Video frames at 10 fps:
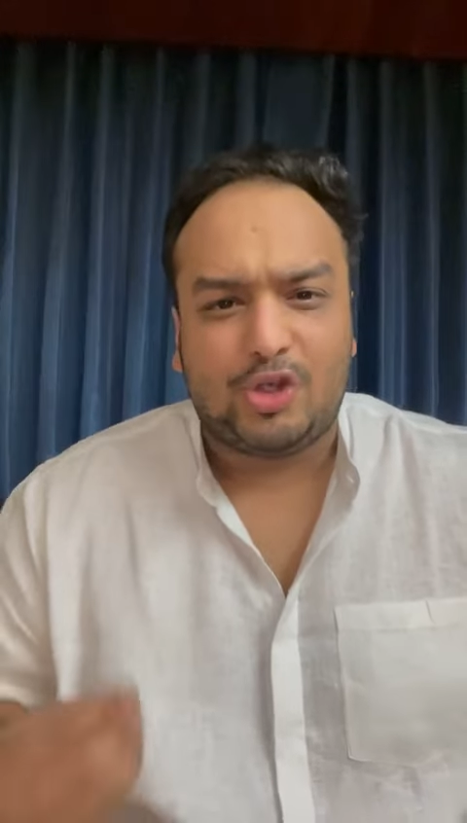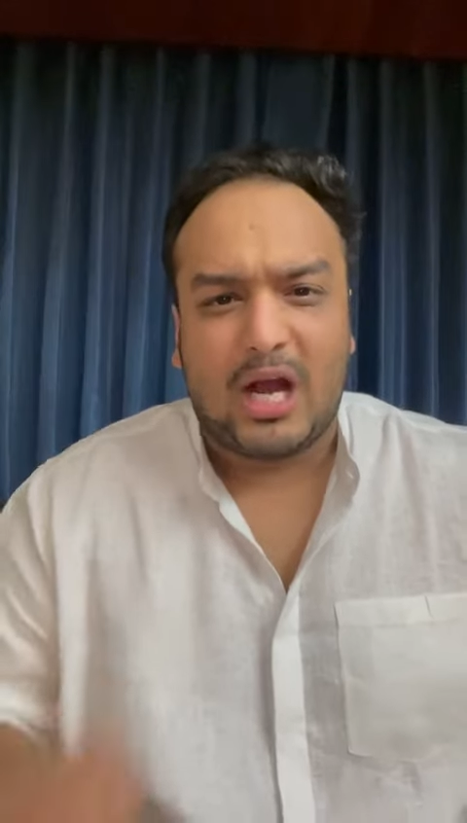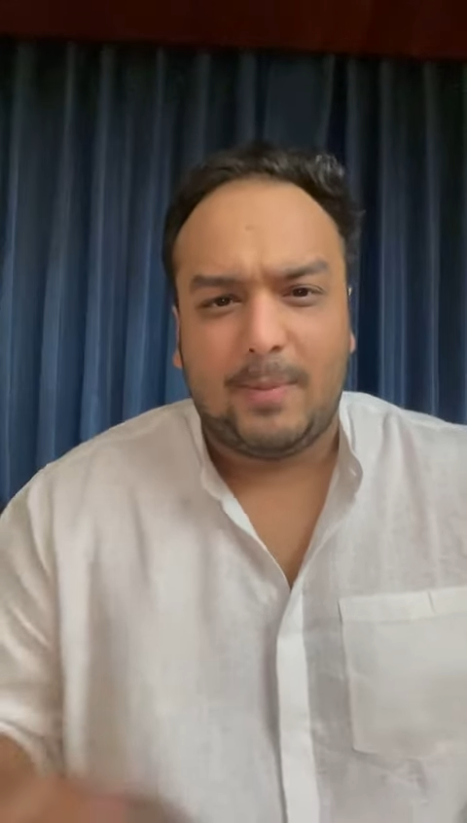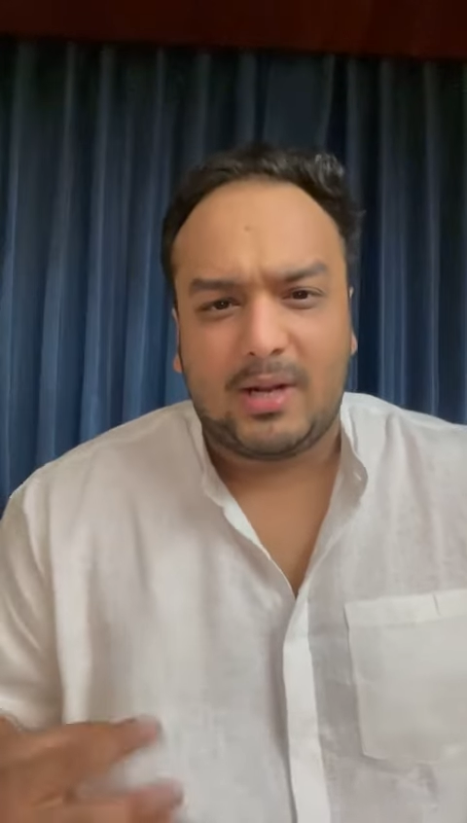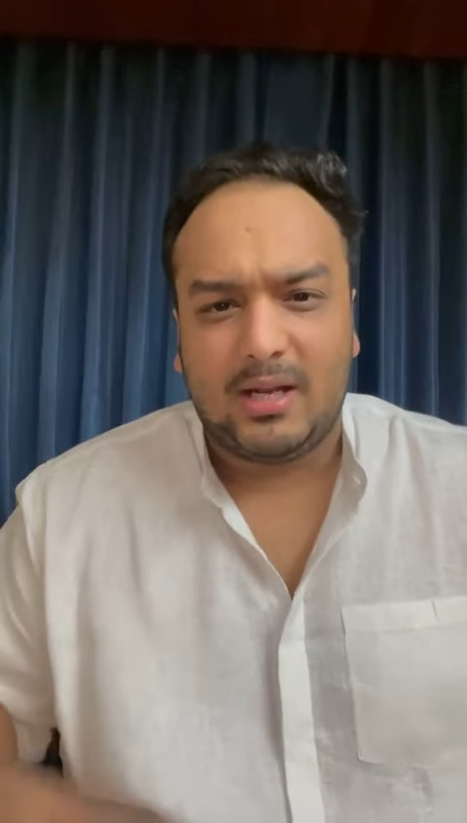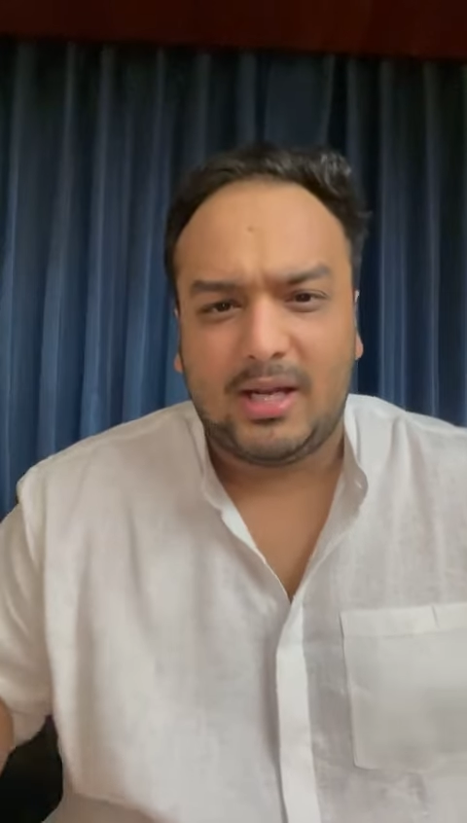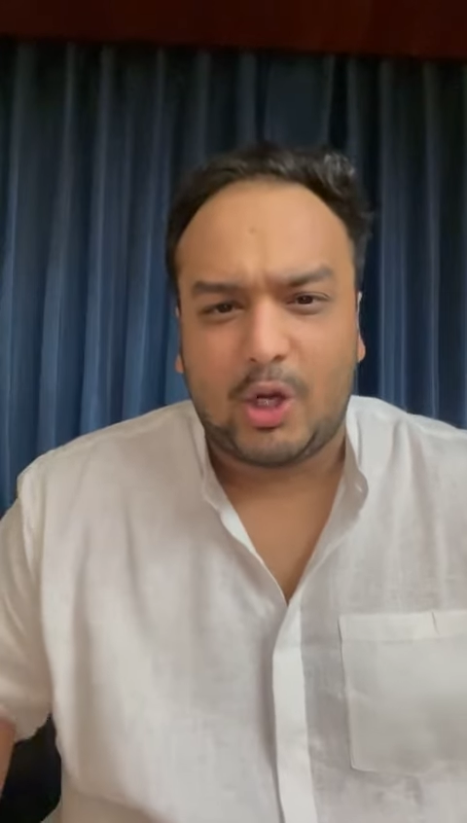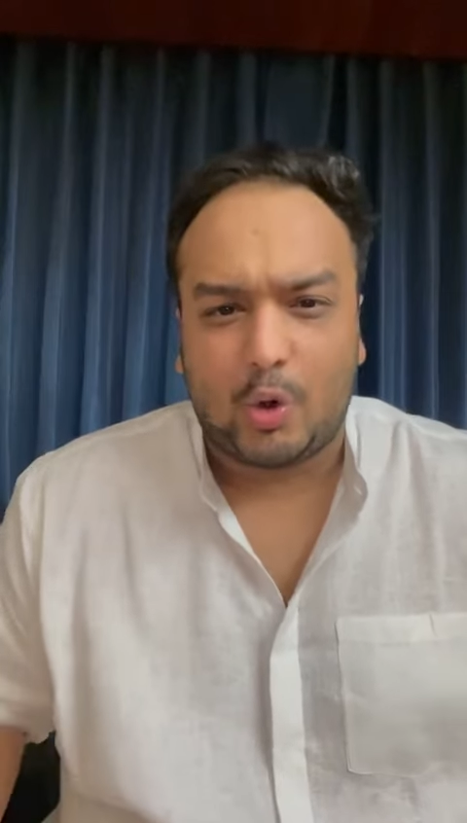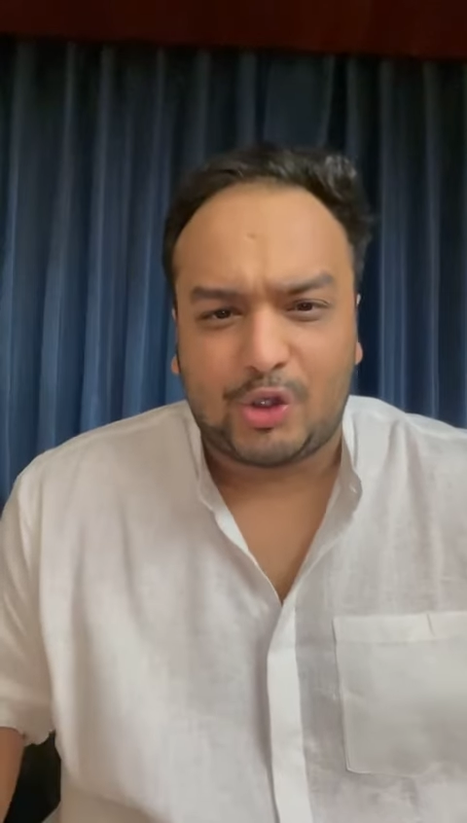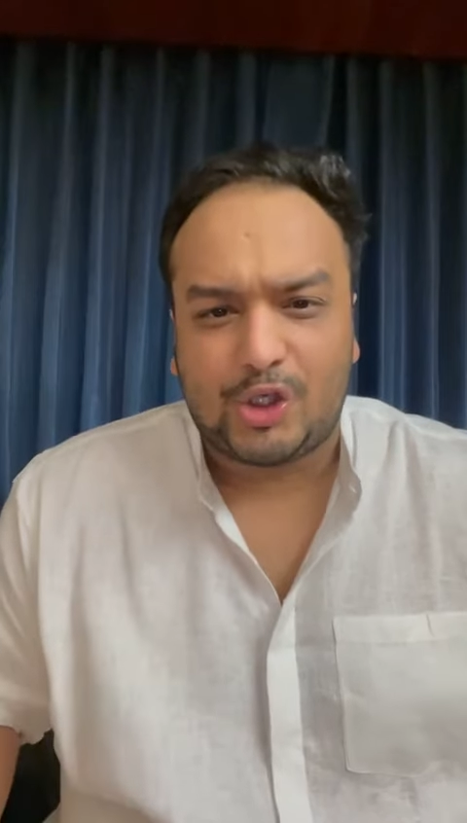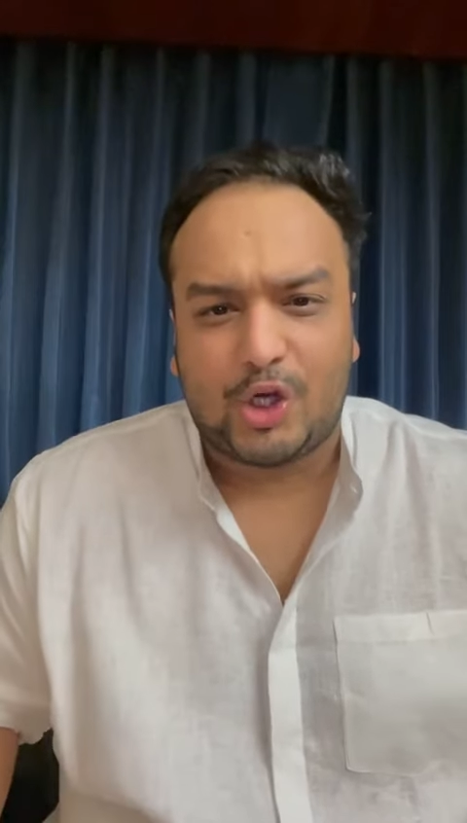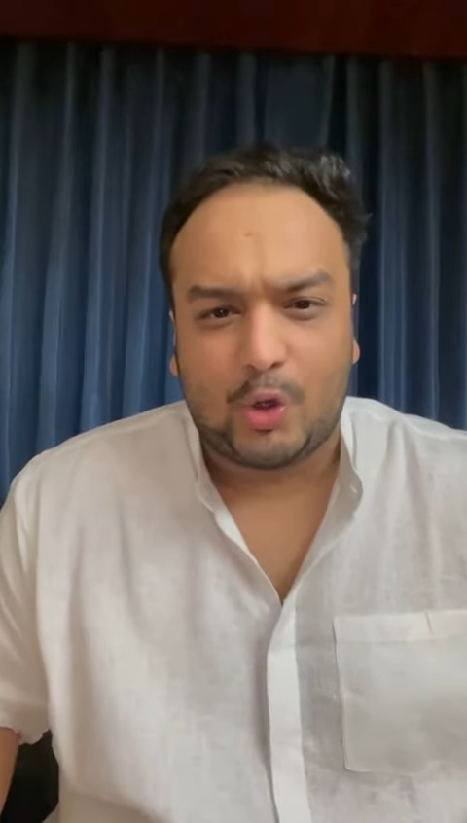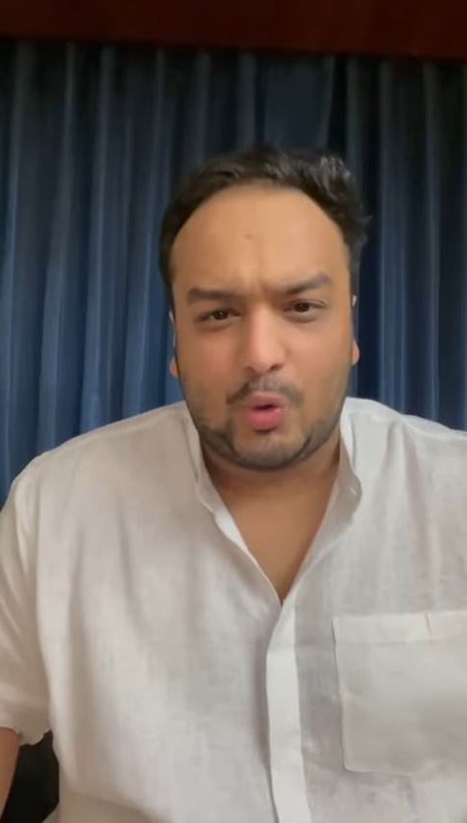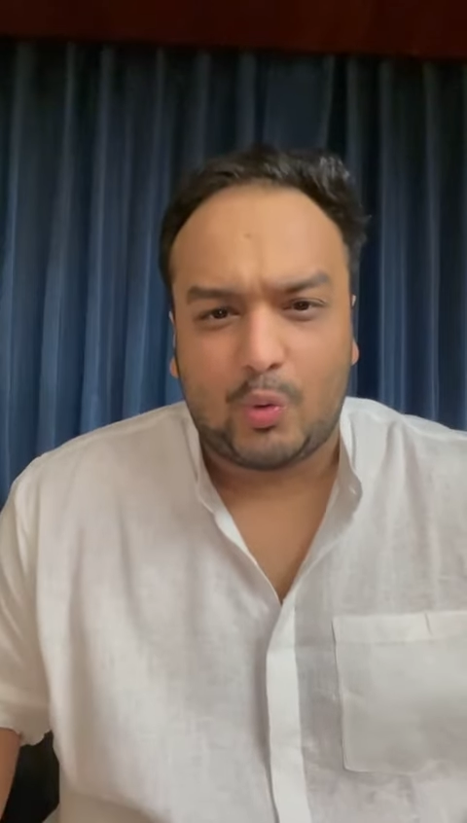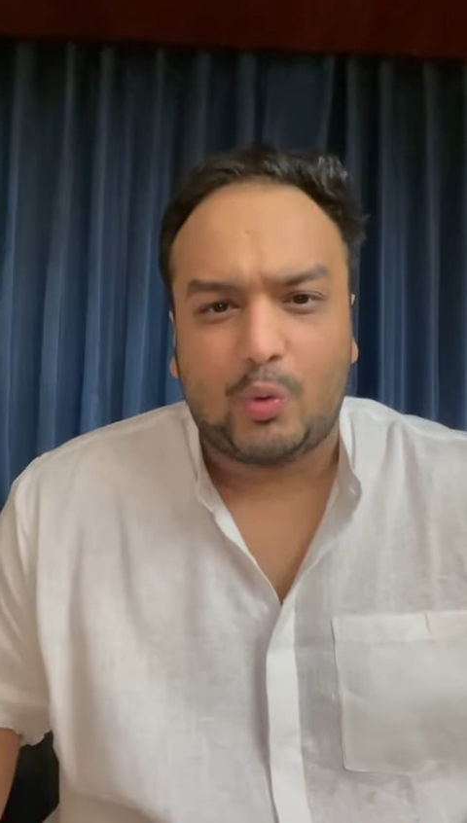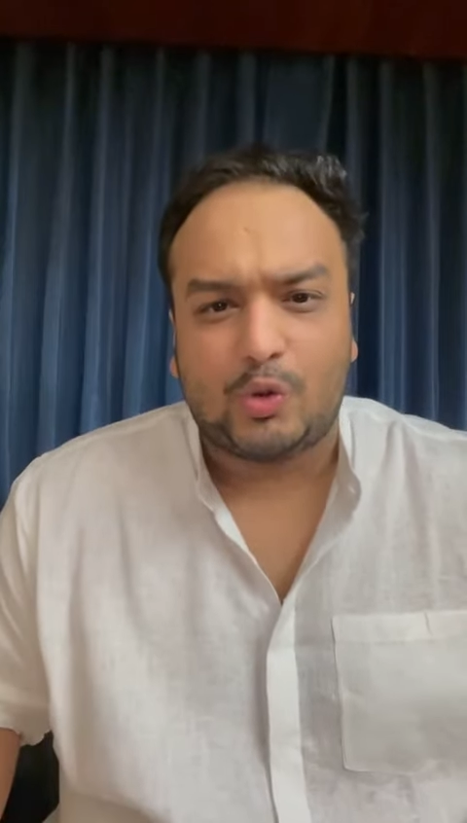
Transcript: काम करने की कोशिश करूं